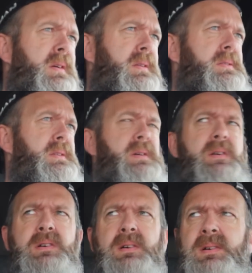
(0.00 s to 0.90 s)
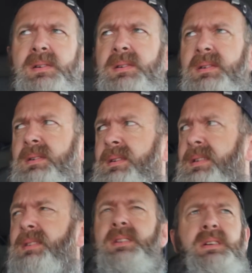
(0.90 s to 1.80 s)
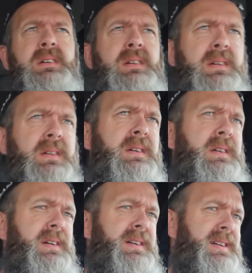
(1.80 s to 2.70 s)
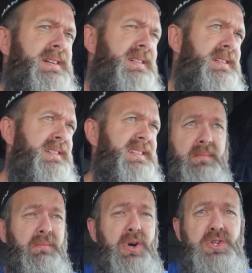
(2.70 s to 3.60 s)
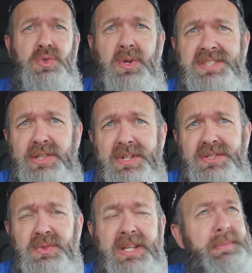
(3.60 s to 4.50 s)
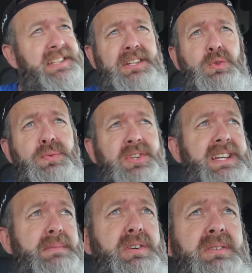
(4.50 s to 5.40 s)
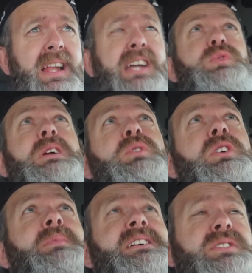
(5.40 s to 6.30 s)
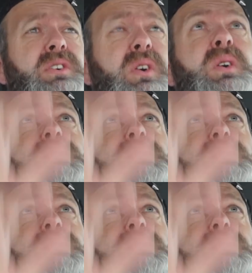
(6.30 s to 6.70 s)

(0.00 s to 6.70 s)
Comment va-t-il faire L'anxiété le gagne. Bon, je suis dans une situation qui est pas très confortable. Là, actuellement, il me reste